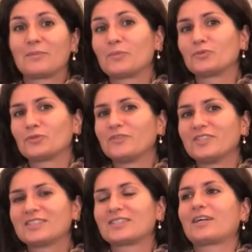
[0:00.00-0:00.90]
dal punto di
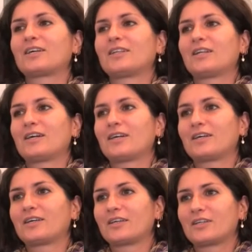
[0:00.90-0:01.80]
vista
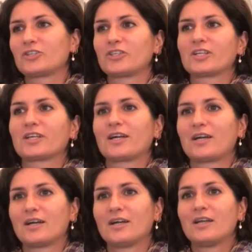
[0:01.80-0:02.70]
della
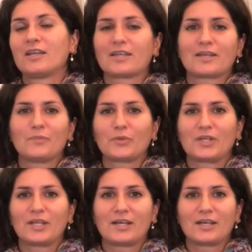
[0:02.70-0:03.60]
ricerca in campo
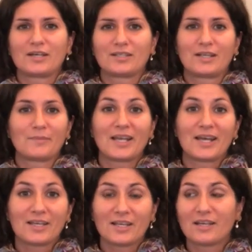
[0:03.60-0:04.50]
della, della
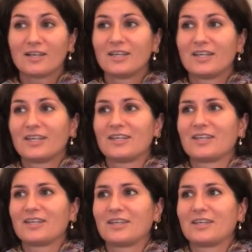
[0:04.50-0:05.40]
malaria,
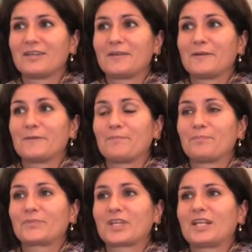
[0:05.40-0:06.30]
eh,
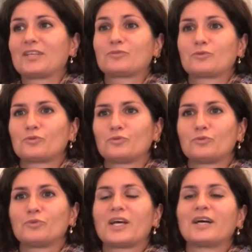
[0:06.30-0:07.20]
la
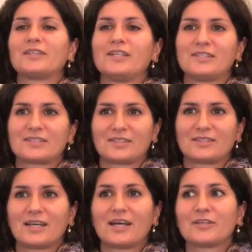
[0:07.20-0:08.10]
struttura
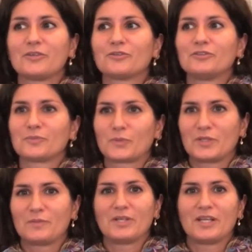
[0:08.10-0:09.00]
dell'insettario
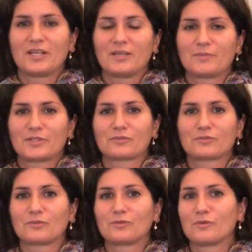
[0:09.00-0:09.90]
disponibile
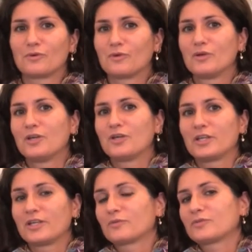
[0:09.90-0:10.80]
presso
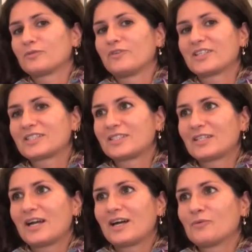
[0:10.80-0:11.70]
eh,
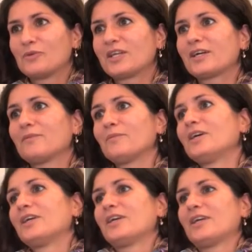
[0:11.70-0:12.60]
quest'università Unicam
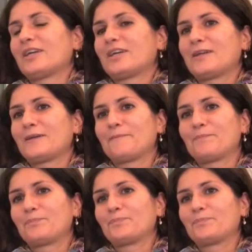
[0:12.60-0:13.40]
è,